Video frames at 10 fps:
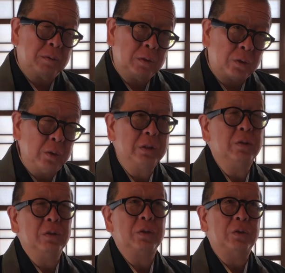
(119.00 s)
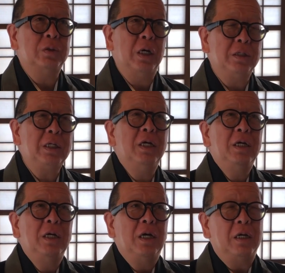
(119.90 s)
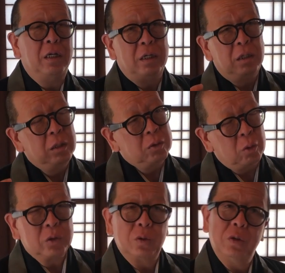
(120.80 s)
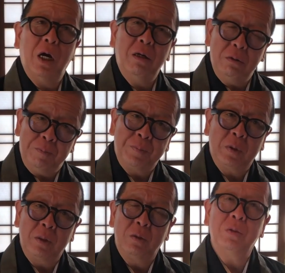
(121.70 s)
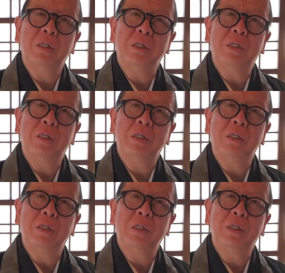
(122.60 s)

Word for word: それぞれの宗派に、え特色があるいろん